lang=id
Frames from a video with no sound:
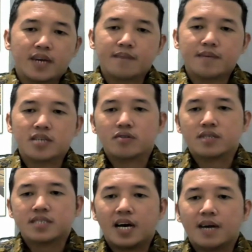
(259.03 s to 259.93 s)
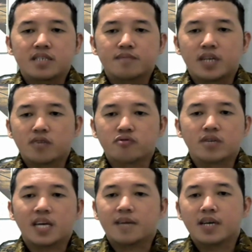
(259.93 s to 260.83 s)
Mereka masuk ke saham yang sebenarnya udah
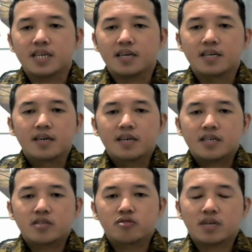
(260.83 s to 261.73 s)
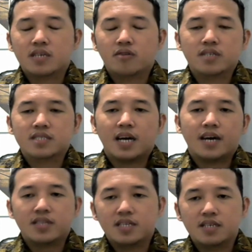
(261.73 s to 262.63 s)
naik banyak, itu resikonya
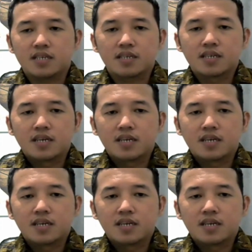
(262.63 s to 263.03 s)
sangat tinggi.